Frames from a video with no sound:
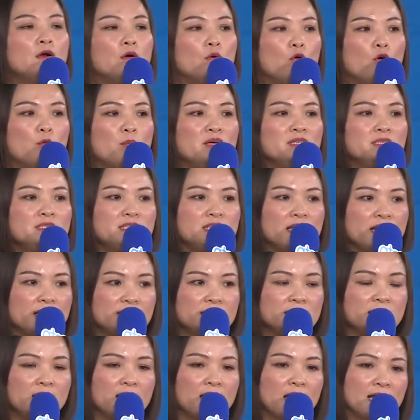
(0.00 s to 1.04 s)
我们接
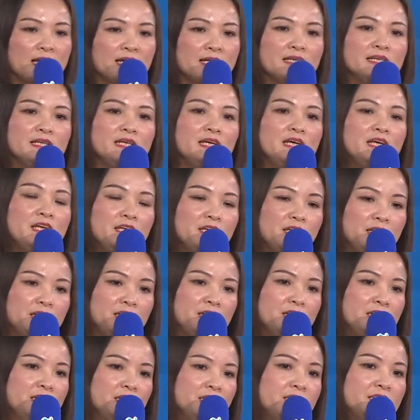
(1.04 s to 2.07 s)
下来，印
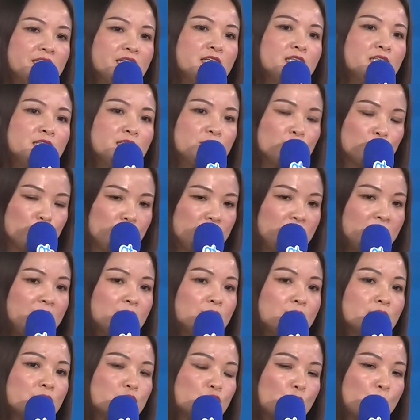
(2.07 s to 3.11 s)
尼已经逐
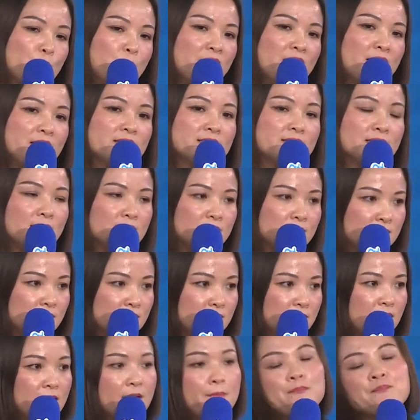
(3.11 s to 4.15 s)
渐准备上
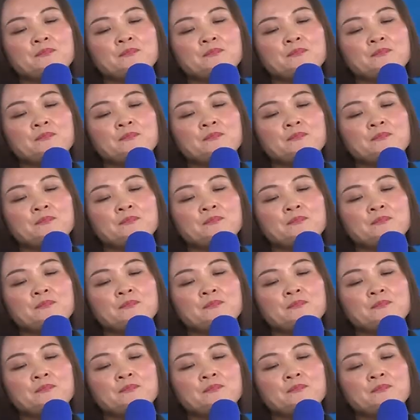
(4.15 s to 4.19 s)
市了。